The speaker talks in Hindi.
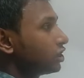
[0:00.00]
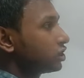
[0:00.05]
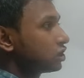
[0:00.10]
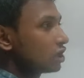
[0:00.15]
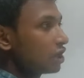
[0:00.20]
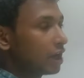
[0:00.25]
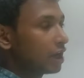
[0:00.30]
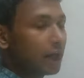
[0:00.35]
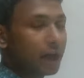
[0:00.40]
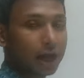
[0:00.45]

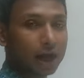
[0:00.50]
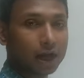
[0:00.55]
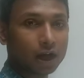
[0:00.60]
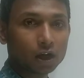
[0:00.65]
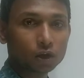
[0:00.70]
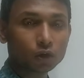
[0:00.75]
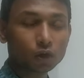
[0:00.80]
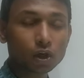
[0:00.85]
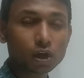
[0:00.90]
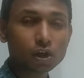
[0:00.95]
छ है
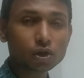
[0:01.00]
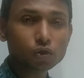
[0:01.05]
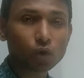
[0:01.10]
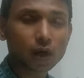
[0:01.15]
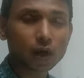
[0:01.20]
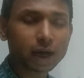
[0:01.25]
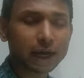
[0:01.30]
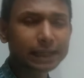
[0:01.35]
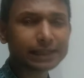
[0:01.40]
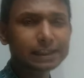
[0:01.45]
तो इसको
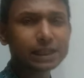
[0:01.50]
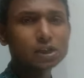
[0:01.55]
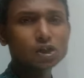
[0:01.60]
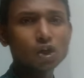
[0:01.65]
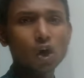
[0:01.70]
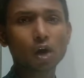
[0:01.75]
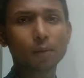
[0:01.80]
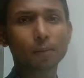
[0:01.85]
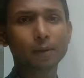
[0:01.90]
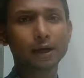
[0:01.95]
कैसे
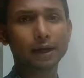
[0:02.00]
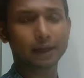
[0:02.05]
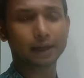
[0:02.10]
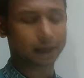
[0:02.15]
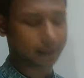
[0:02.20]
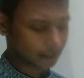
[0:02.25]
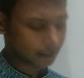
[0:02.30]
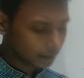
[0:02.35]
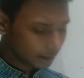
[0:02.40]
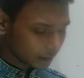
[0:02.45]
सॉल्व
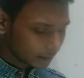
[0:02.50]
करेंगे